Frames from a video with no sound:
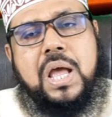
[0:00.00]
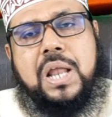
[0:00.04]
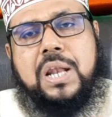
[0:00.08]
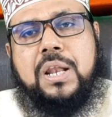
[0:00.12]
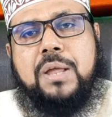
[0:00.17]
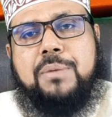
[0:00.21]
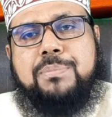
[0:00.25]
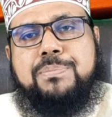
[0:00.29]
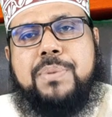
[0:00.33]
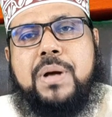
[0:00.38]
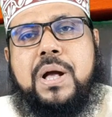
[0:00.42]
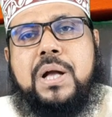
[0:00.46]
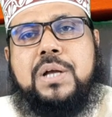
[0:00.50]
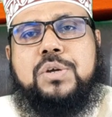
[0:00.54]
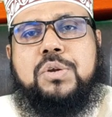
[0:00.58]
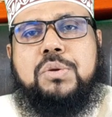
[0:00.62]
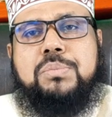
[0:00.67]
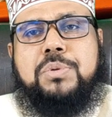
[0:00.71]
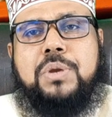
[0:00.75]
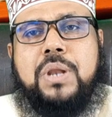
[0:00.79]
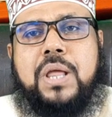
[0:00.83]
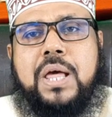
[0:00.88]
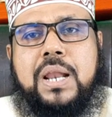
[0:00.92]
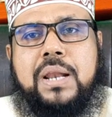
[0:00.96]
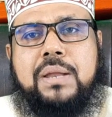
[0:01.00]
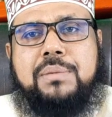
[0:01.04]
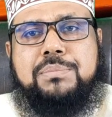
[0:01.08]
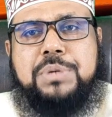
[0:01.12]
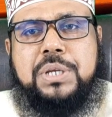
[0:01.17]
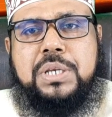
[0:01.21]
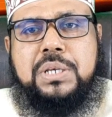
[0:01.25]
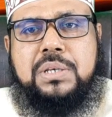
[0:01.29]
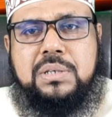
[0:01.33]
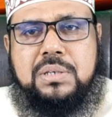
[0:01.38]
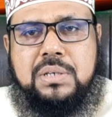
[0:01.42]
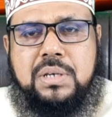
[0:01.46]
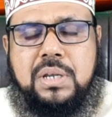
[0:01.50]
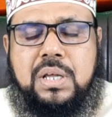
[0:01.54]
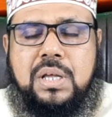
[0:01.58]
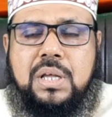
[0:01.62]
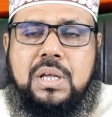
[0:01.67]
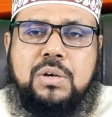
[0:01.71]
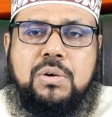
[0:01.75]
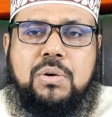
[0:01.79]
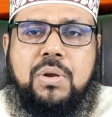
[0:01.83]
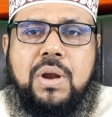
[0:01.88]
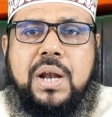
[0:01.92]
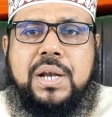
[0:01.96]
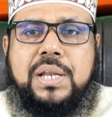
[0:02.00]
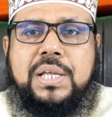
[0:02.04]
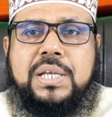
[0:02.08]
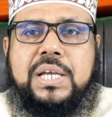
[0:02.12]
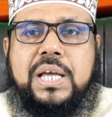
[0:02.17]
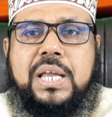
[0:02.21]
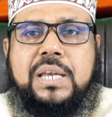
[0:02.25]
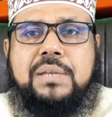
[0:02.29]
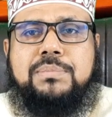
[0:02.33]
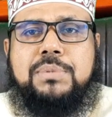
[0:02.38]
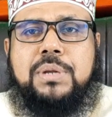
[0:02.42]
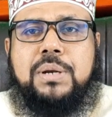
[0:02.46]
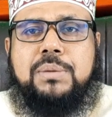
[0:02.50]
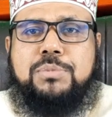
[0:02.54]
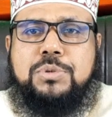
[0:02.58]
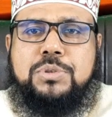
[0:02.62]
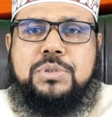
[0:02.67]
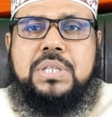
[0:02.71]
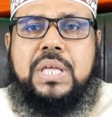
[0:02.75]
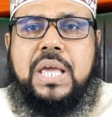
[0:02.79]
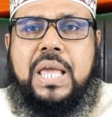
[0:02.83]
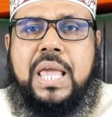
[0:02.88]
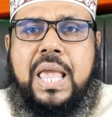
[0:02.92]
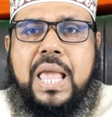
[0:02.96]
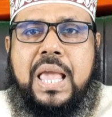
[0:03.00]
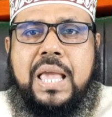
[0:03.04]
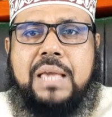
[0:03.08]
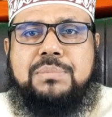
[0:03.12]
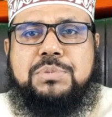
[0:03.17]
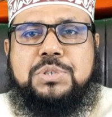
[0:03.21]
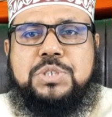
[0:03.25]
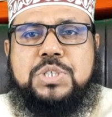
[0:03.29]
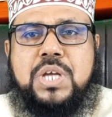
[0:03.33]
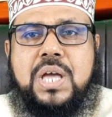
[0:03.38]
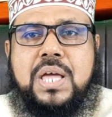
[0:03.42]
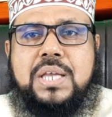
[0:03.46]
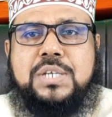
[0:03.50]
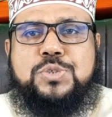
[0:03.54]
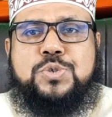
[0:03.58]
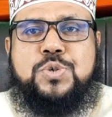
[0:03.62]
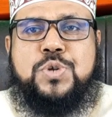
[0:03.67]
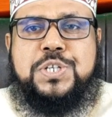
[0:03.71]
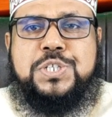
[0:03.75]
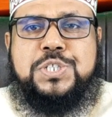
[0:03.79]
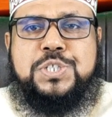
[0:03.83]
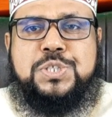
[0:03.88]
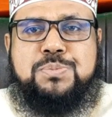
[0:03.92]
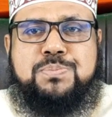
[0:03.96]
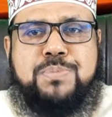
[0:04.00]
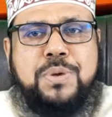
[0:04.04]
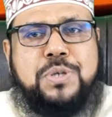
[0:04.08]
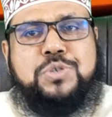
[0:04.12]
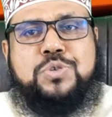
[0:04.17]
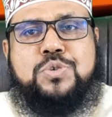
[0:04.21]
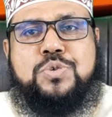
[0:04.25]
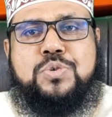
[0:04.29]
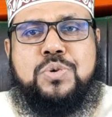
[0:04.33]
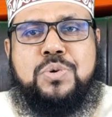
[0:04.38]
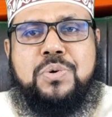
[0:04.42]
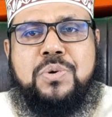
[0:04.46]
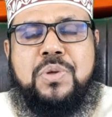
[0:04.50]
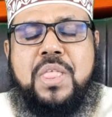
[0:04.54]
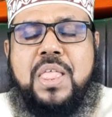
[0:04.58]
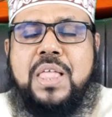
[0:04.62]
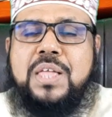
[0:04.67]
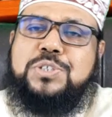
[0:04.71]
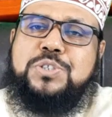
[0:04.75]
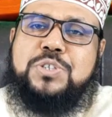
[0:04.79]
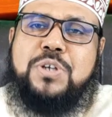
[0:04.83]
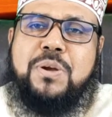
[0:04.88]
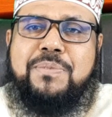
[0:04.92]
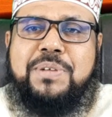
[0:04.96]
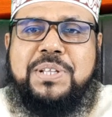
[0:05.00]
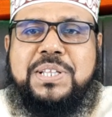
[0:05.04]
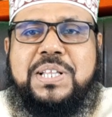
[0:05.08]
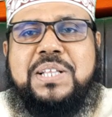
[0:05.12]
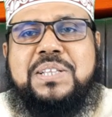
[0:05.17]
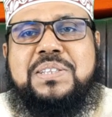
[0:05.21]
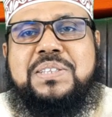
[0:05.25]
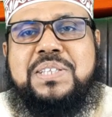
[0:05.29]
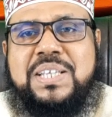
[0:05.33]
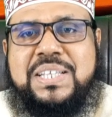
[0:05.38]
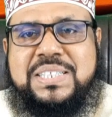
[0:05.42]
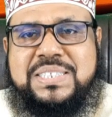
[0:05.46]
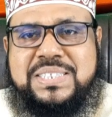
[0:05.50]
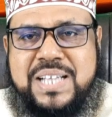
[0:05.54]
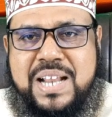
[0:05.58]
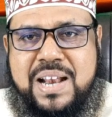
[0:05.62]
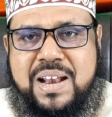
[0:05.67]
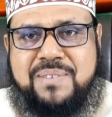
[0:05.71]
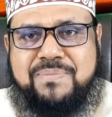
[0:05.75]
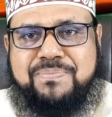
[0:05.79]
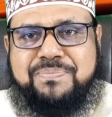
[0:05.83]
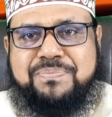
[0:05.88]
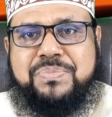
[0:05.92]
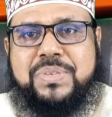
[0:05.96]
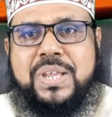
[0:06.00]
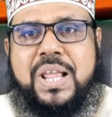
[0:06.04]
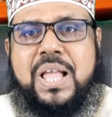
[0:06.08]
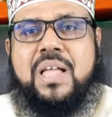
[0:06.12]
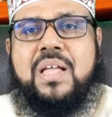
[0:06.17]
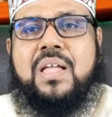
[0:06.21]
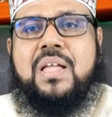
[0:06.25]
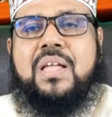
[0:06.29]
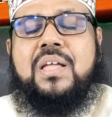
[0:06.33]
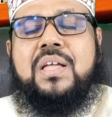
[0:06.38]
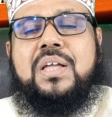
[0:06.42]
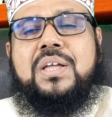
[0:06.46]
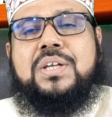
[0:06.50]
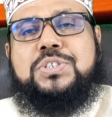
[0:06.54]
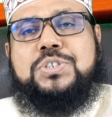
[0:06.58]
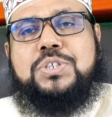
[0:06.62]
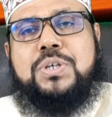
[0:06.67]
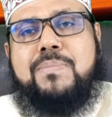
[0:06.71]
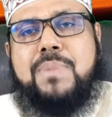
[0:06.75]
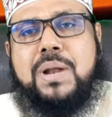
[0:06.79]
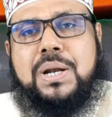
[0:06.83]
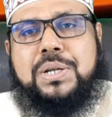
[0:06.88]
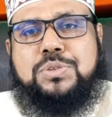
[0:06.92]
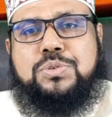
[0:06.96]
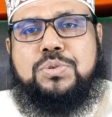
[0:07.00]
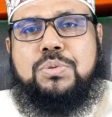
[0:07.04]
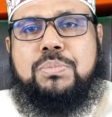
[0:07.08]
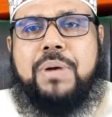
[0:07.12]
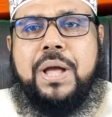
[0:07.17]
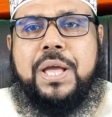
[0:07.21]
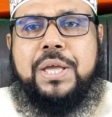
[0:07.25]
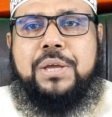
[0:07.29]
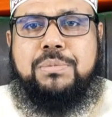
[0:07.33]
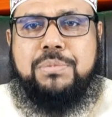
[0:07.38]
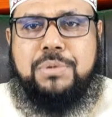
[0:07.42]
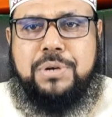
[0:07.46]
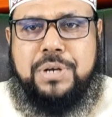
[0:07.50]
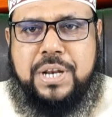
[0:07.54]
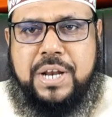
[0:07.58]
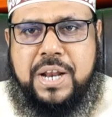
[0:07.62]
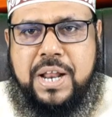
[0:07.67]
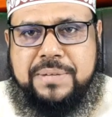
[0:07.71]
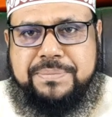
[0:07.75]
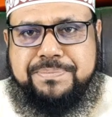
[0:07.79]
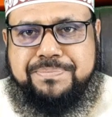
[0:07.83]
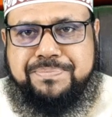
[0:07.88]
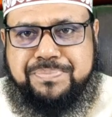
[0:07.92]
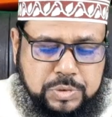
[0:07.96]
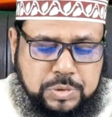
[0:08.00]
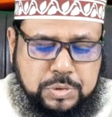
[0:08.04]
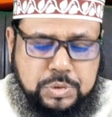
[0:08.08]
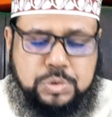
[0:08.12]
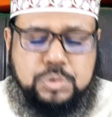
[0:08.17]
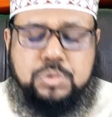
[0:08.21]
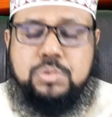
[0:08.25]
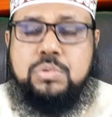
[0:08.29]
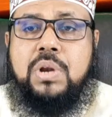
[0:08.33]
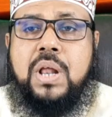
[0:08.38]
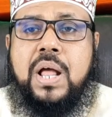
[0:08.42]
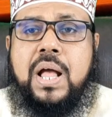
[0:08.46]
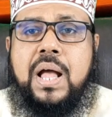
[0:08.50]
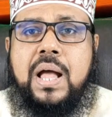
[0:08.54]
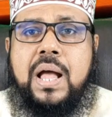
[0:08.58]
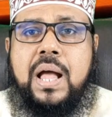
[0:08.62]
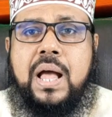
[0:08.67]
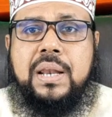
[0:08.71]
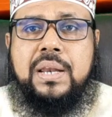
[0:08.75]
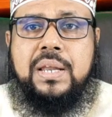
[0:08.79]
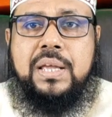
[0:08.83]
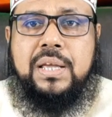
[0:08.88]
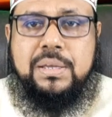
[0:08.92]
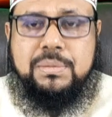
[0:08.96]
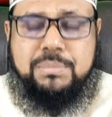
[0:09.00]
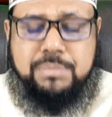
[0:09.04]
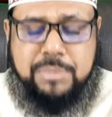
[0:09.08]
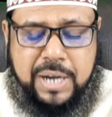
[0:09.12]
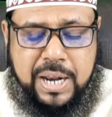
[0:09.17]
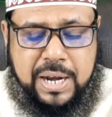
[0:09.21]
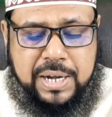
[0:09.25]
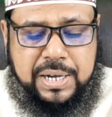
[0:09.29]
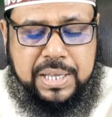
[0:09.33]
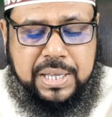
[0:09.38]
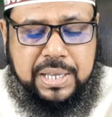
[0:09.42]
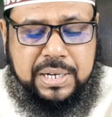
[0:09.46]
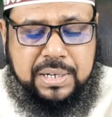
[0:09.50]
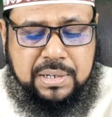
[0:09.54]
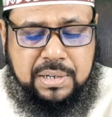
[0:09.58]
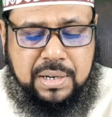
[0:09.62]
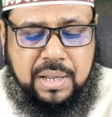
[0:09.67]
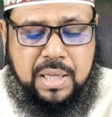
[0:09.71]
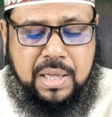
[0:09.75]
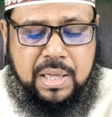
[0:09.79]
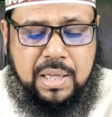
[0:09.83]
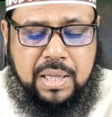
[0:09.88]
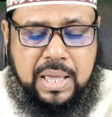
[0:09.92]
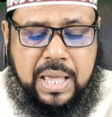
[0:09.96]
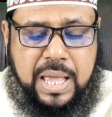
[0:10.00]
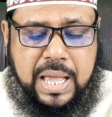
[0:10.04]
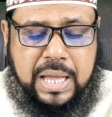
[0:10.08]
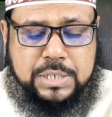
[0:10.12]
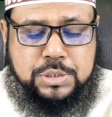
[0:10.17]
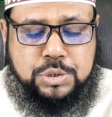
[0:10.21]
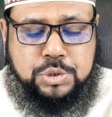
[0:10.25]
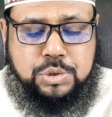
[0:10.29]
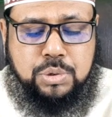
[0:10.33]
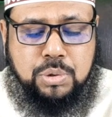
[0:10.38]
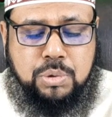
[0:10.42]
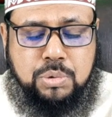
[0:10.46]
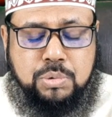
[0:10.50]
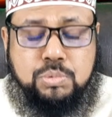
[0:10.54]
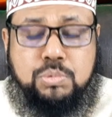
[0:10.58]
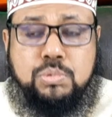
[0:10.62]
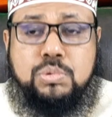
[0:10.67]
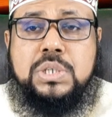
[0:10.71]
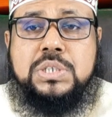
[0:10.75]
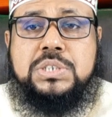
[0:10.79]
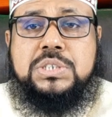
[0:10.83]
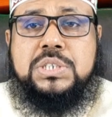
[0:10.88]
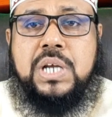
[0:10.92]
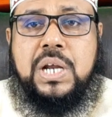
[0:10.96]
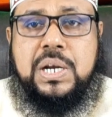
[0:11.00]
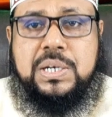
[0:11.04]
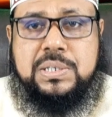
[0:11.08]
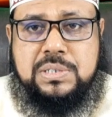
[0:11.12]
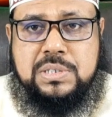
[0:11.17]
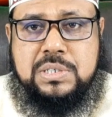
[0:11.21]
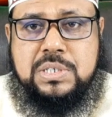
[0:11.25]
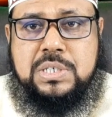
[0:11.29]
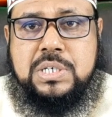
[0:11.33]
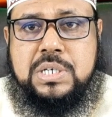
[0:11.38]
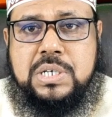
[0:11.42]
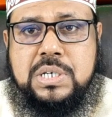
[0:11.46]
আল্লাহ পাক রবুল্লা আলমিন কোরআন করিমের মধ্যে এই বিষয়ের সুস্পষ্ট সমাধান দিয়েছেন সম্মানিত ভাই বোনেরা সুরা আলে ইমরানের একশো উনষাট